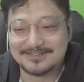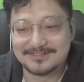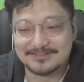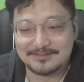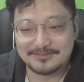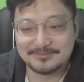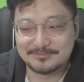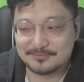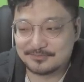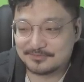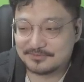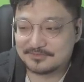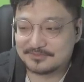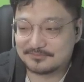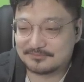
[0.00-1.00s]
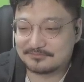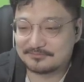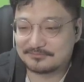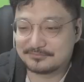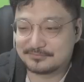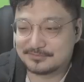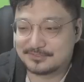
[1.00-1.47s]
아니 뭐
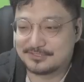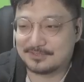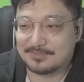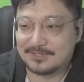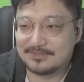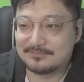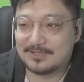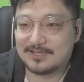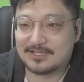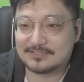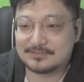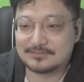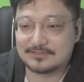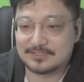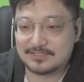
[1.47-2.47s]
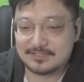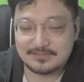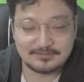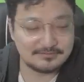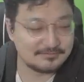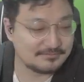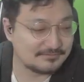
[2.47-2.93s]
진짜 맞는 말을
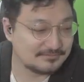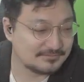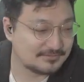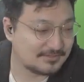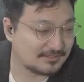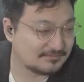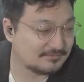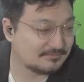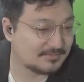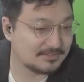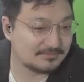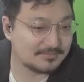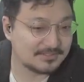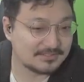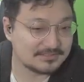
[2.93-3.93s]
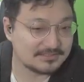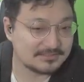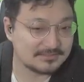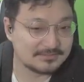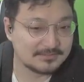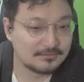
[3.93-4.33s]
하셨는데. 다 맞는 말이지.